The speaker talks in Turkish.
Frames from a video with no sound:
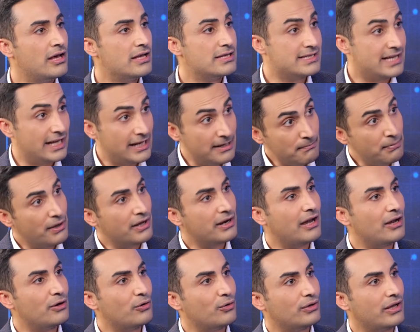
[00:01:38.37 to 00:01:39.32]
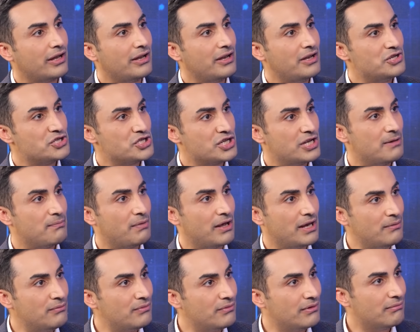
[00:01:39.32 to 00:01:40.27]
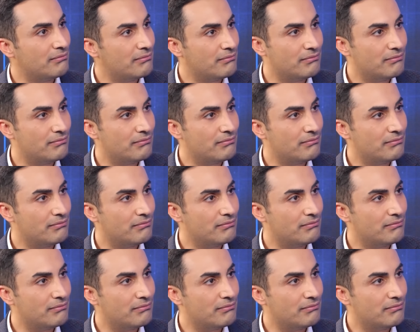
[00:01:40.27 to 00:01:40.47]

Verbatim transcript: senin parayla olan ilişkini, benim